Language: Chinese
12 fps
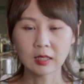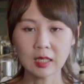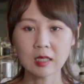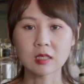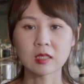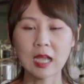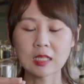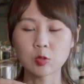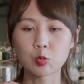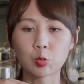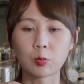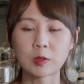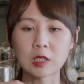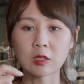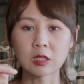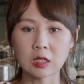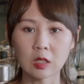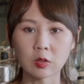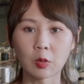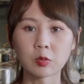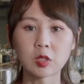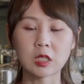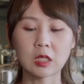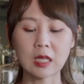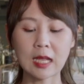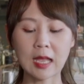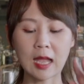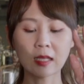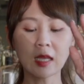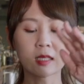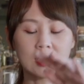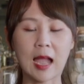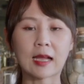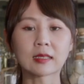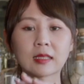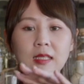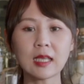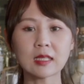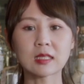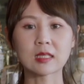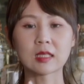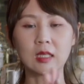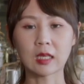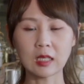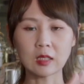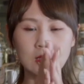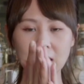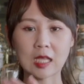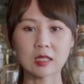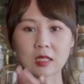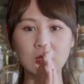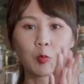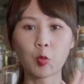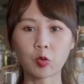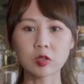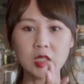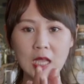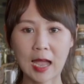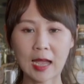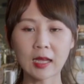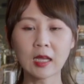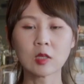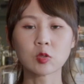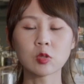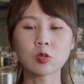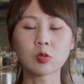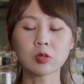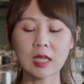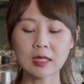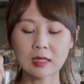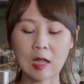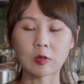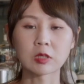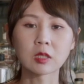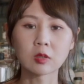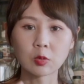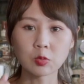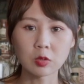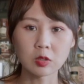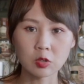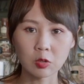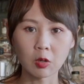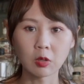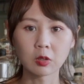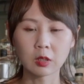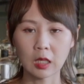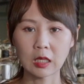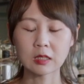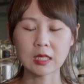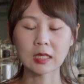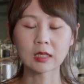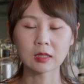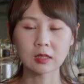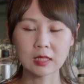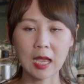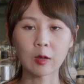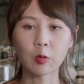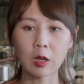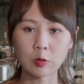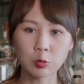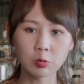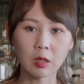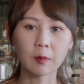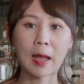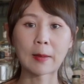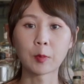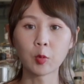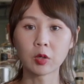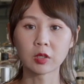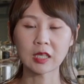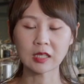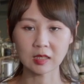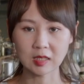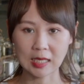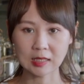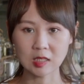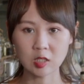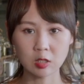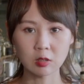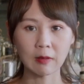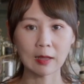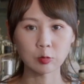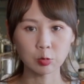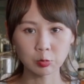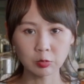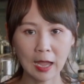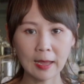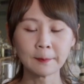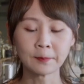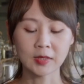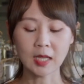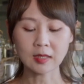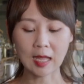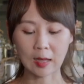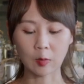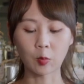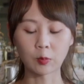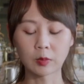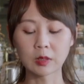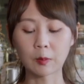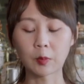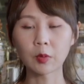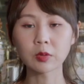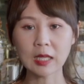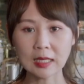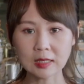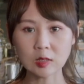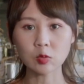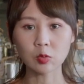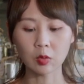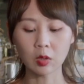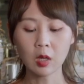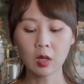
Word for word: 叶子它是属于比较轻的东西，那它糖跟叶子可以产生摩擦，所以说在倒这个动作的时候，可以再更加快速的把薄荷叶的香气释放出来。那糖我们也不用担心说，